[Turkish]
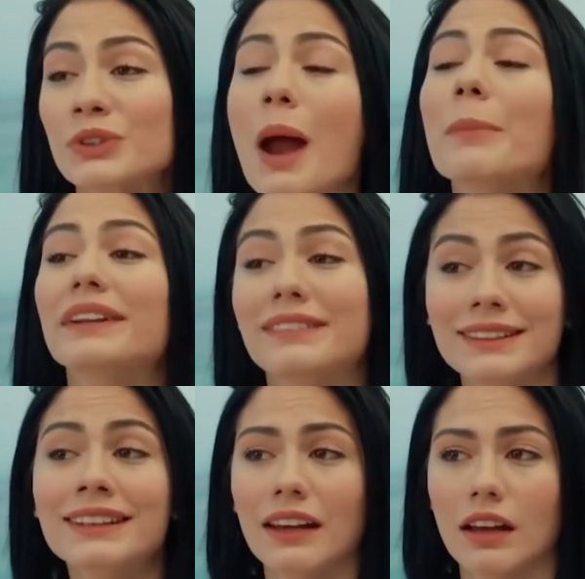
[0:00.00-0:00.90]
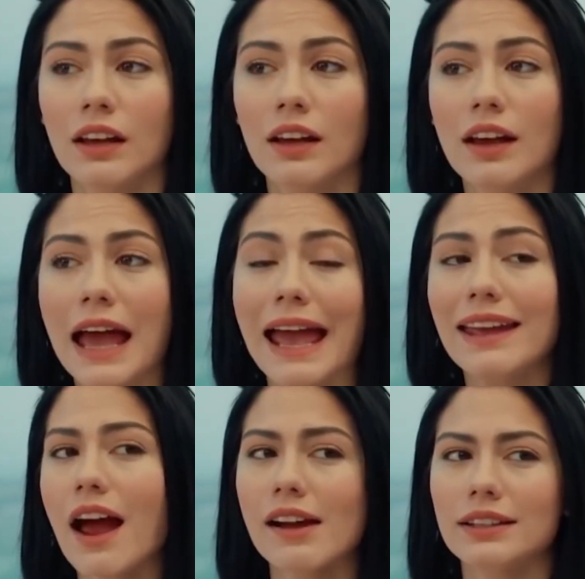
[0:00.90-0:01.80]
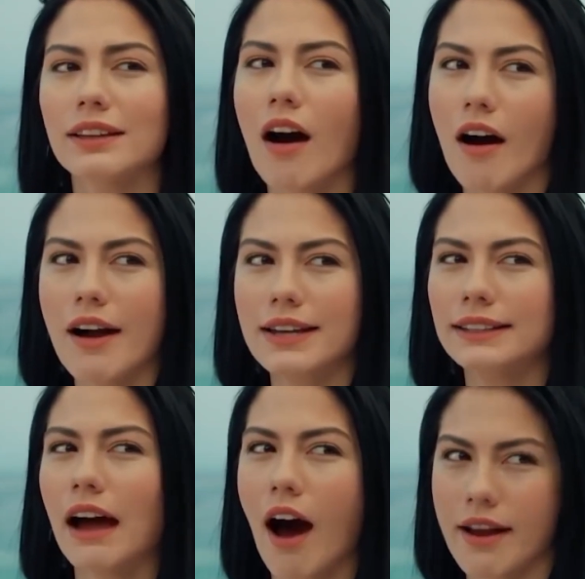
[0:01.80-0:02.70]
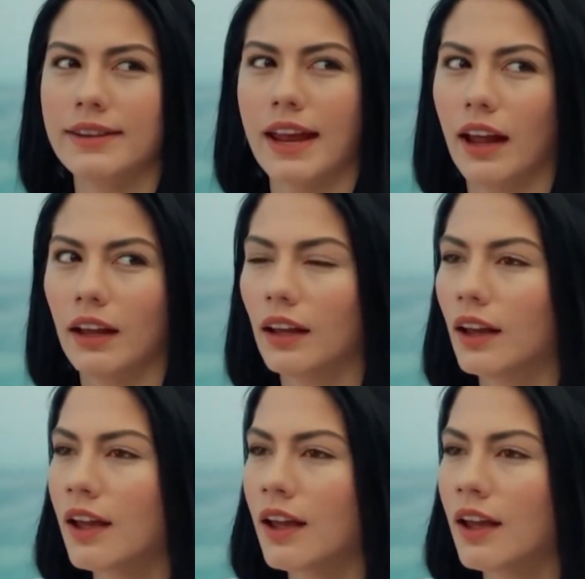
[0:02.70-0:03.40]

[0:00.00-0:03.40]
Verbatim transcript: Pınar Bey dedi ki, eğer dedi ailede anne